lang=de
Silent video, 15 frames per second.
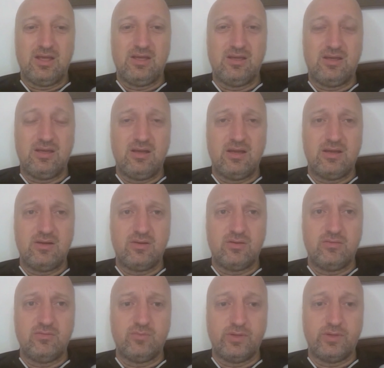In den
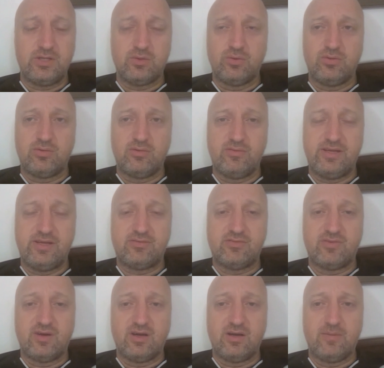Ländern, wo ich
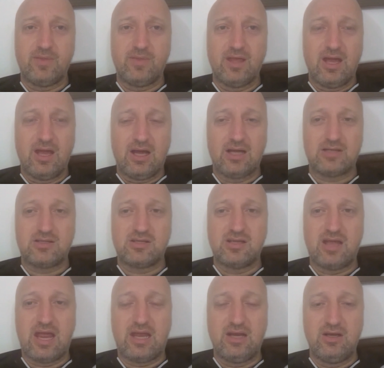unterwegs war, hat
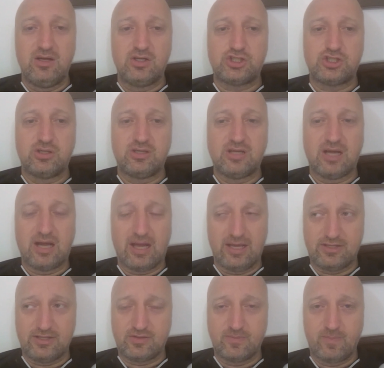Englisch
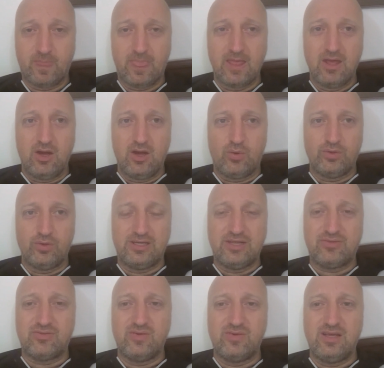gereicht. Und
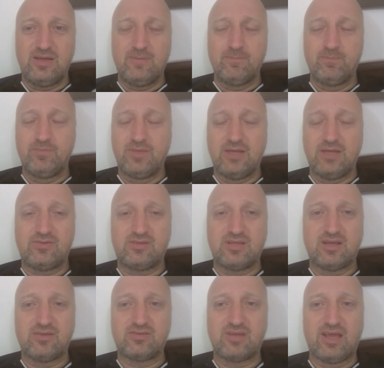deswegen ist
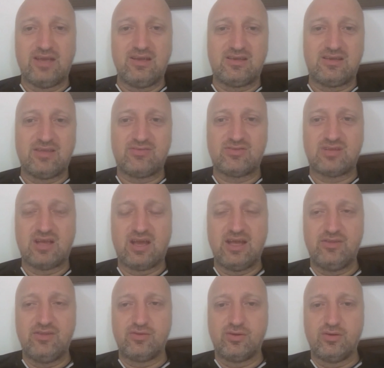das eine
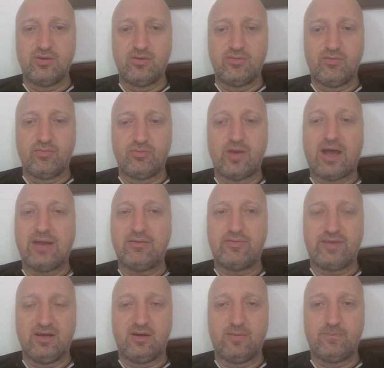Testreise für
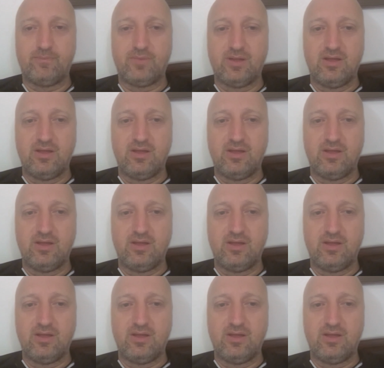Anfänger.